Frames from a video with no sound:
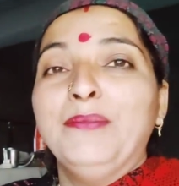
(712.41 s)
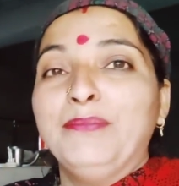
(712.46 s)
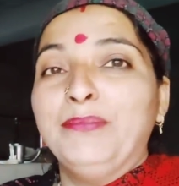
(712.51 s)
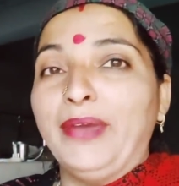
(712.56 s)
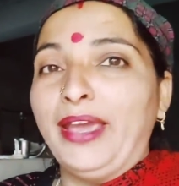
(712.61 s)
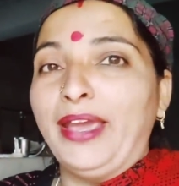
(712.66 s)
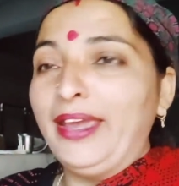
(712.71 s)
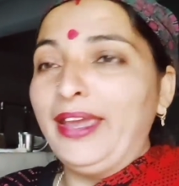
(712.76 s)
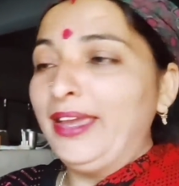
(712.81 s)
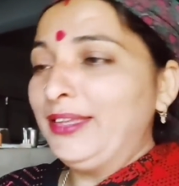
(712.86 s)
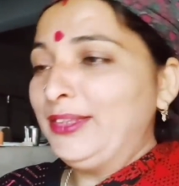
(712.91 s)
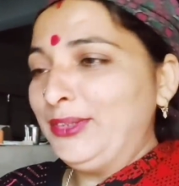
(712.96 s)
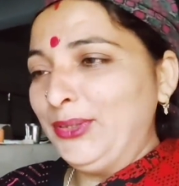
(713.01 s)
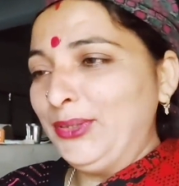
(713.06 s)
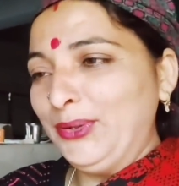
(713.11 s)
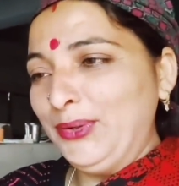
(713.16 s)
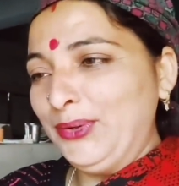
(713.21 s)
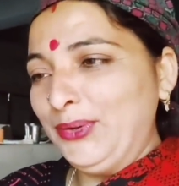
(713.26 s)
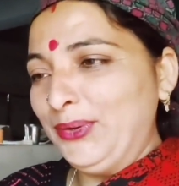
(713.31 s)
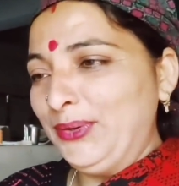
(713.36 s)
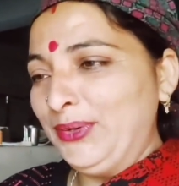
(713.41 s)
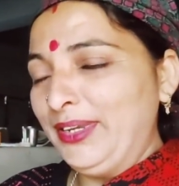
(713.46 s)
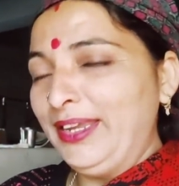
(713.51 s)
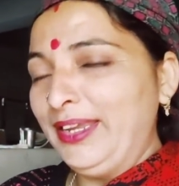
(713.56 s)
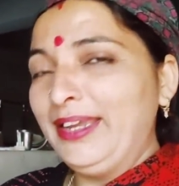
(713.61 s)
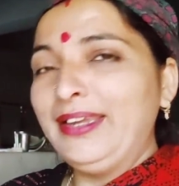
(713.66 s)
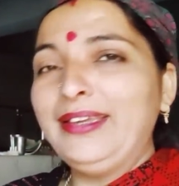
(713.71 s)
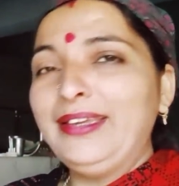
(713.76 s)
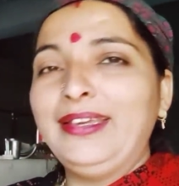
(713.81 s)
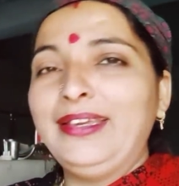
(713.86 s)
मैं तो
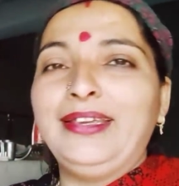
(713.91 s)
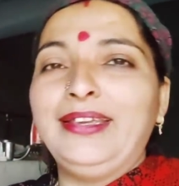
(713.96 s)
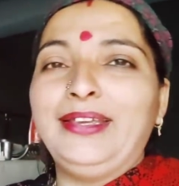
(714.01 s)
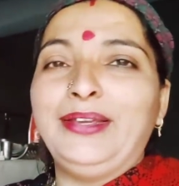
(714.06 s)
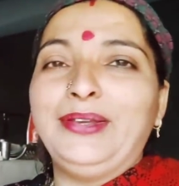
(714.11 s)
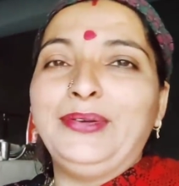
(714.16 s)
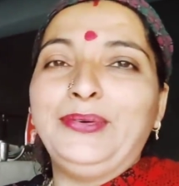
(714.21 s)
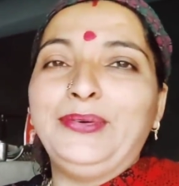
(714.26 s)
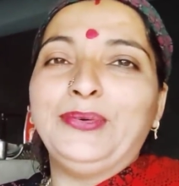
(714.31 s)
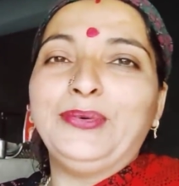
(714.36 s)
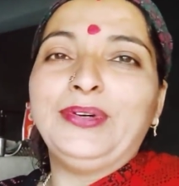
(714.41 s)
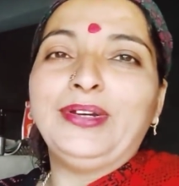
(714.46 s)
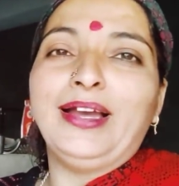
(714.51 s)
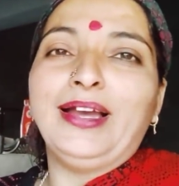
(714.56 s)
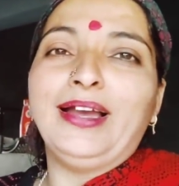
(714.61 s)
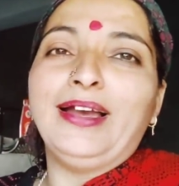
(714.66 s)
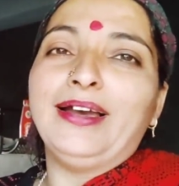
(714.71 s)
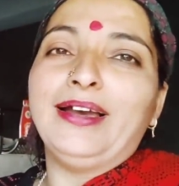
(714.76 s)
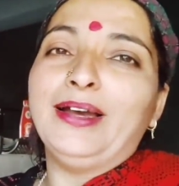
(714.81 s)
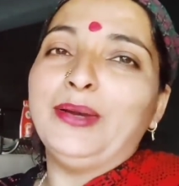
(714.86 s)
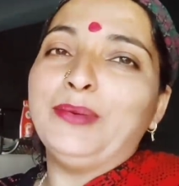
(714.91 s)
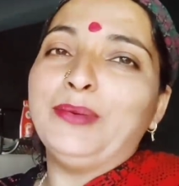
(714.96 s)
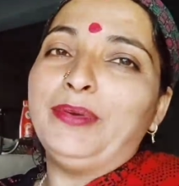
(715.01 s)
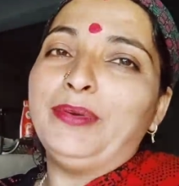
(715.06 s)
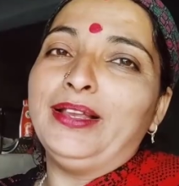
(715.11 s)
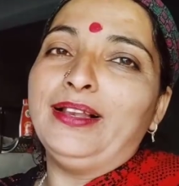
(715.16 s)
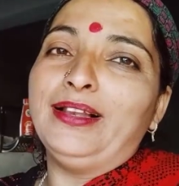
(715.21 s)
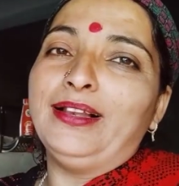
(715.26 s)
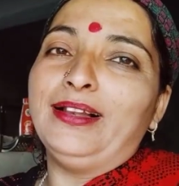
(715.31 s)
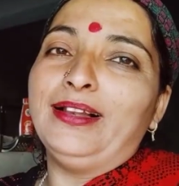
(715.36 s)
नहीं हूँ
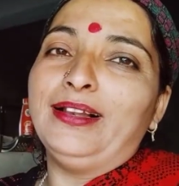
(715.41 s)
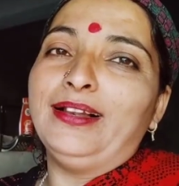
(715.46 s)
काबिल